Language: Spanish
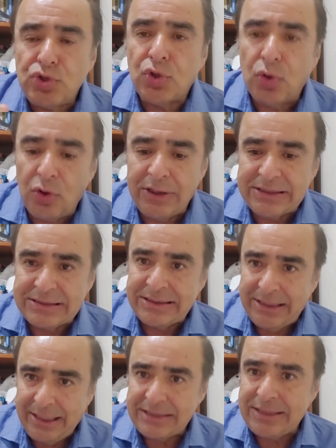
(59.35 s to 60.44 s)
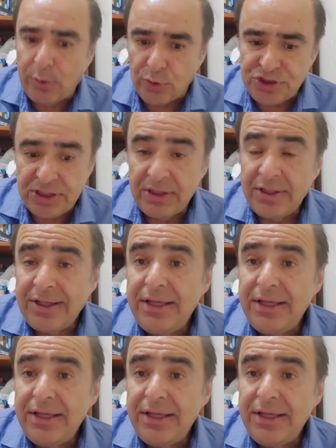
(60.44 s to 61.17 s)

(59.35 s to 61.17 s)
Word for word: 8 goles esta noche.